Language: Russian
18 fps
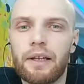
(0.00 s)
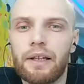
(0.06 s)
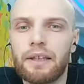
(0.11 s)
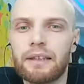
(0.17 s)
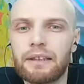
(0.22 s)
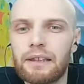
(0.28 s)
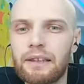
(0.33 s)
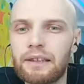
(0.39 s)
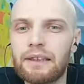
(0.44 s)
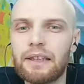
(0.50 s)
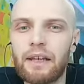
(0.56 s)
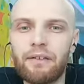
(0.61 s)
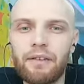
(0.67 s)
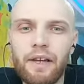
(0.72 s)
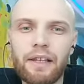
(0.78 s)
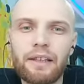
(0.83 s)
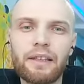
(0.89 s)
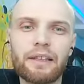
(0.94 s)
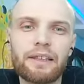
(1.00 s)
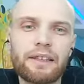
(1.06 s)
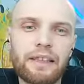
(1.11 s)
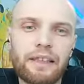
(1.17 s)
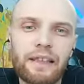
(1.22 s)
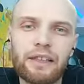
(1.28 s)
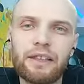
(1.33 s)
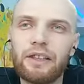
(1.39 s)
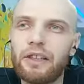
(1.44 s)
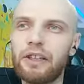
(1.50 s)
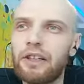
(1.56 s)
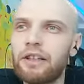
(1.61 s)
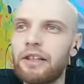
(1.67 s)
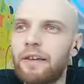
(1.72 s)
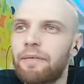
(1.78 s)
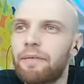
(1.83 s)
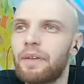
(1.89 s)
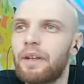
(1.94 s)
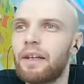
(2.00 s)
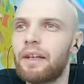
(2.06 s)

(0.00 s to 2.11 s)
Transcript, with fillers: с Елизаветой, с Екатериной,